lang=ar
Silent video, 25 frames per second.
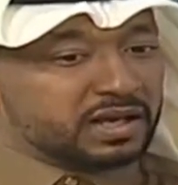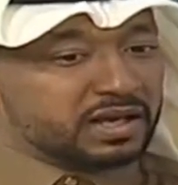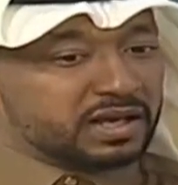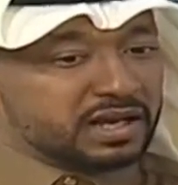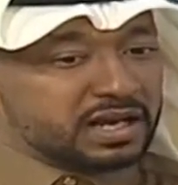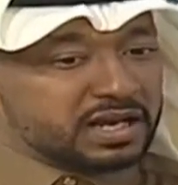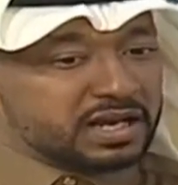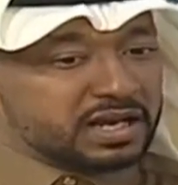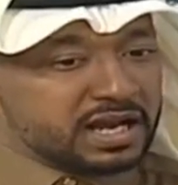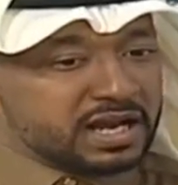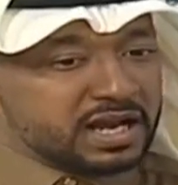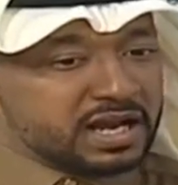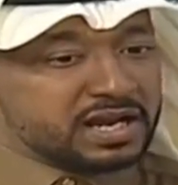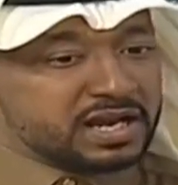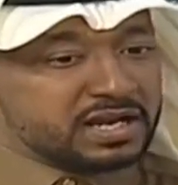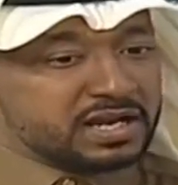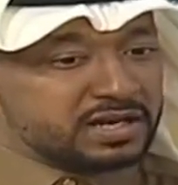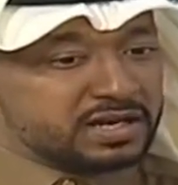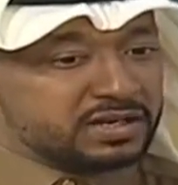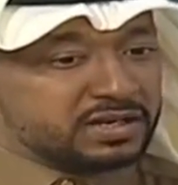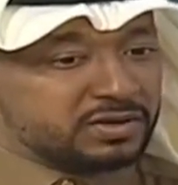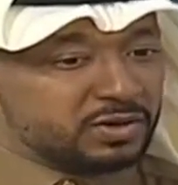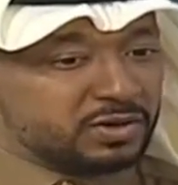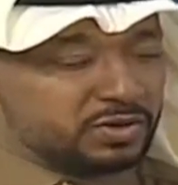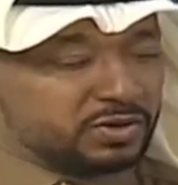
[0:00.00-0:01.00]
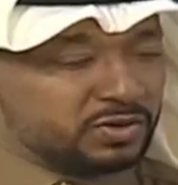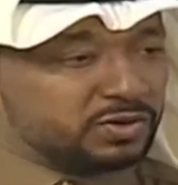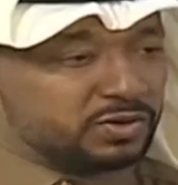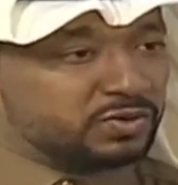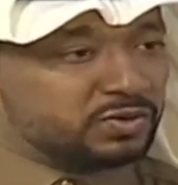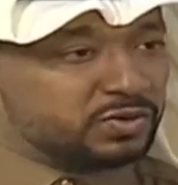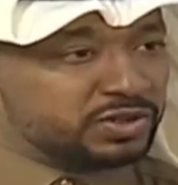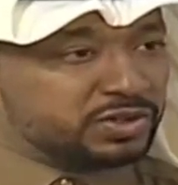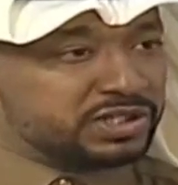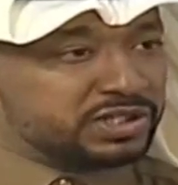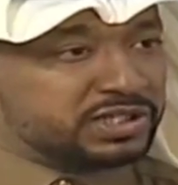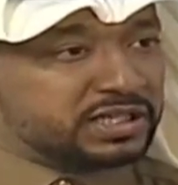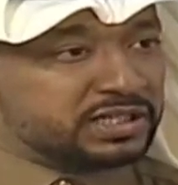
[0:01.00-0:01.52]
الان الحلول
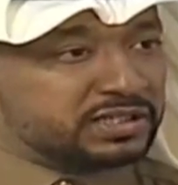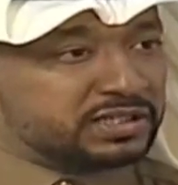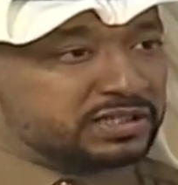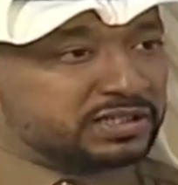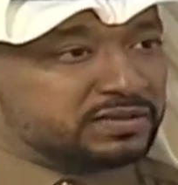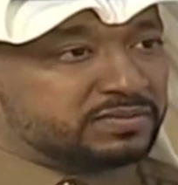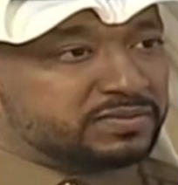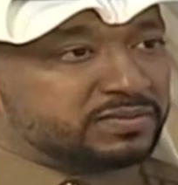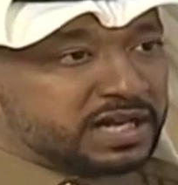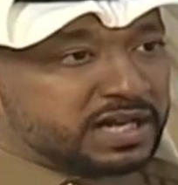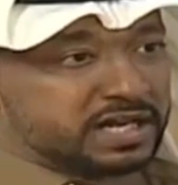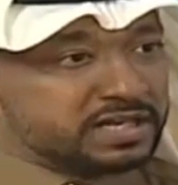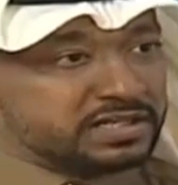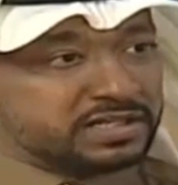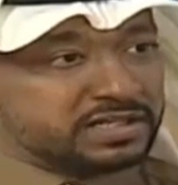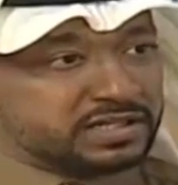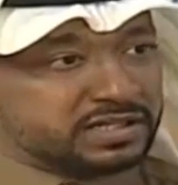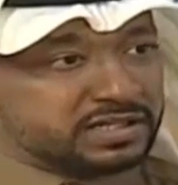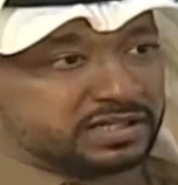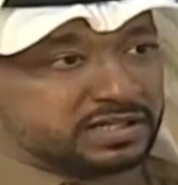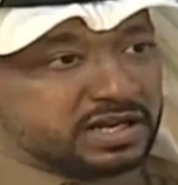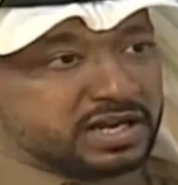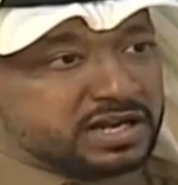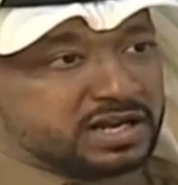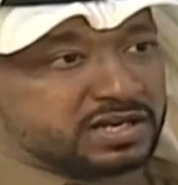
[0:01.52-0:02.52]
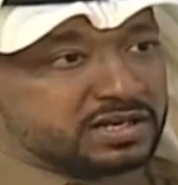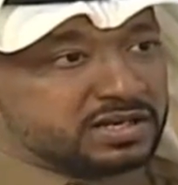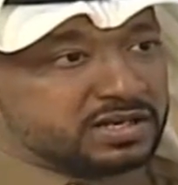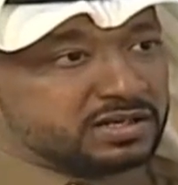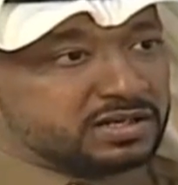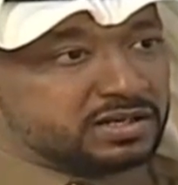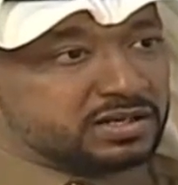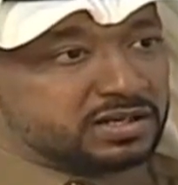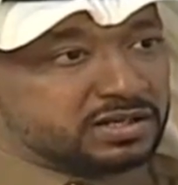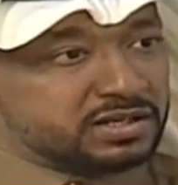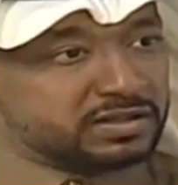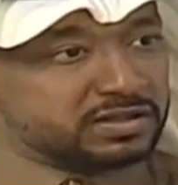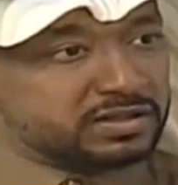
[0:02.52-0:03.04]
وجدت من اجل ان
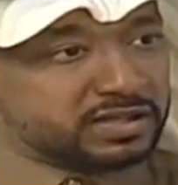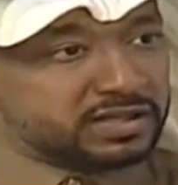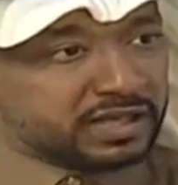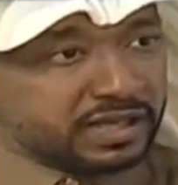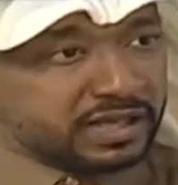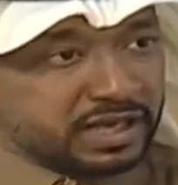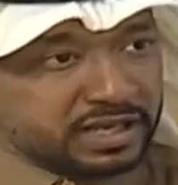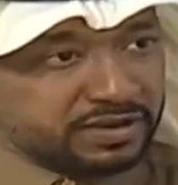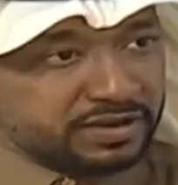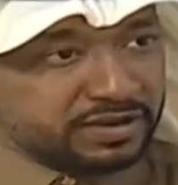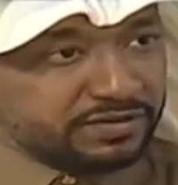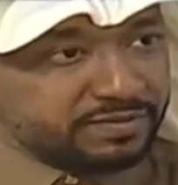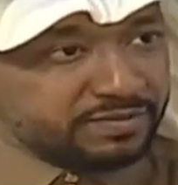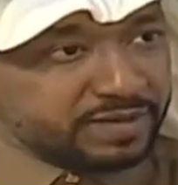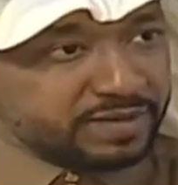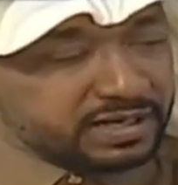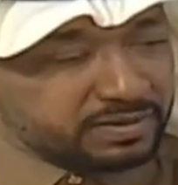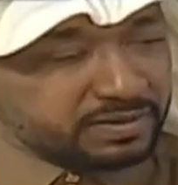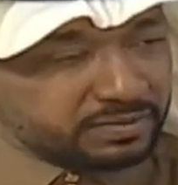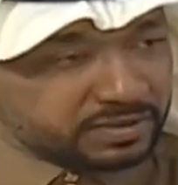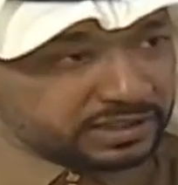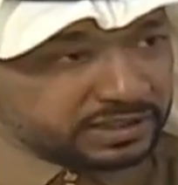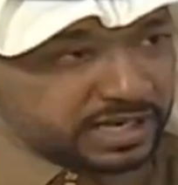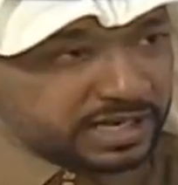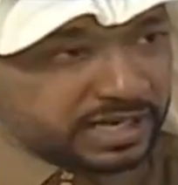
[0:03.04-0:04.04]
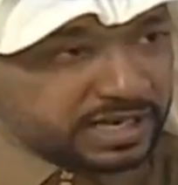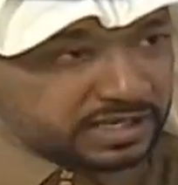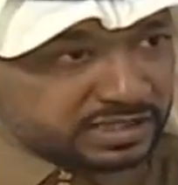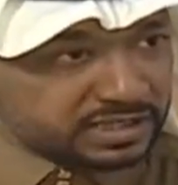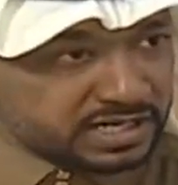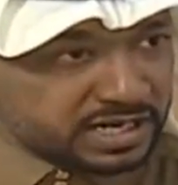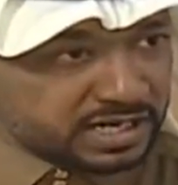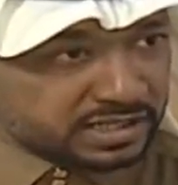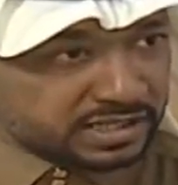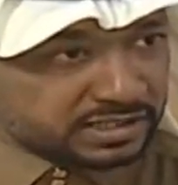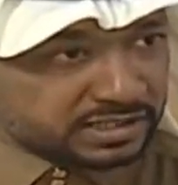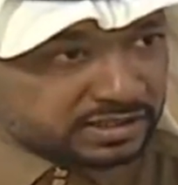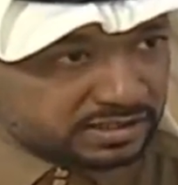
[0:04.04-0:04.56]
تتكيف مع نمط حياه
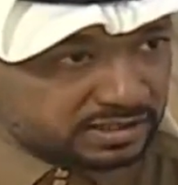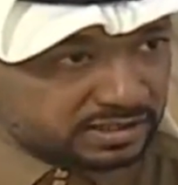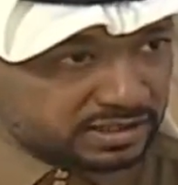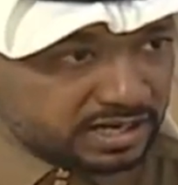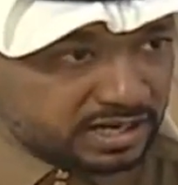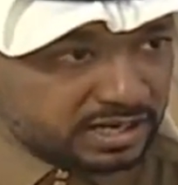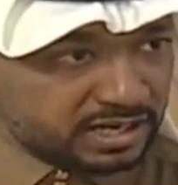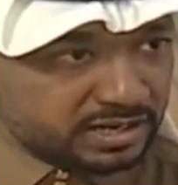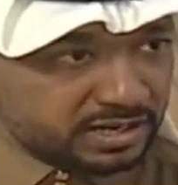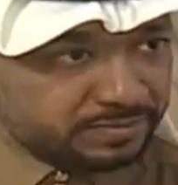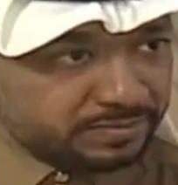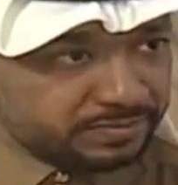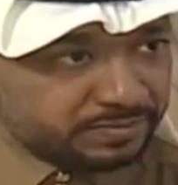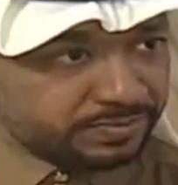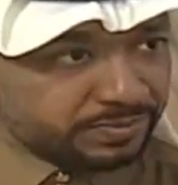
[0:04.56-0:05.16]
الناس السريع.